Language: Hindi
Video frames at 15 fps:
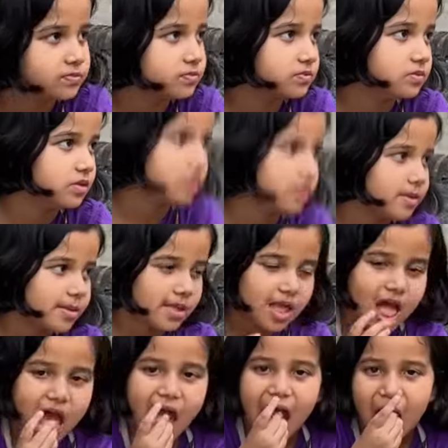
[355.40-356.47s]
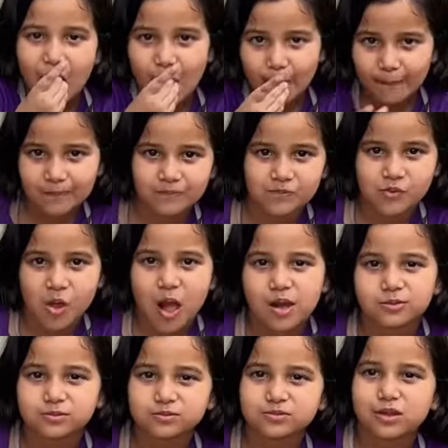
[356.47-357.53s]
देखो यशवी आके अब आलू के परांठे
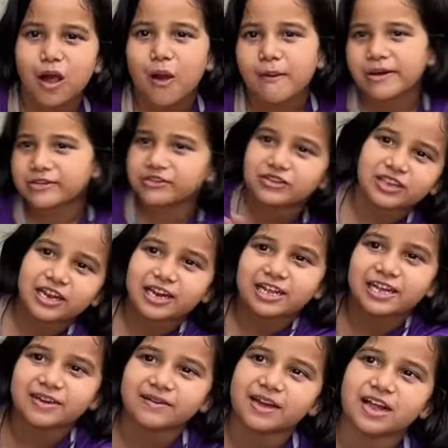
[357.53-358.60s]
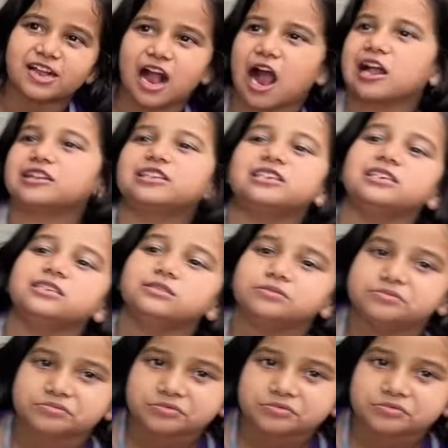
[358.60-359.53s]
बनवा के खा रही है और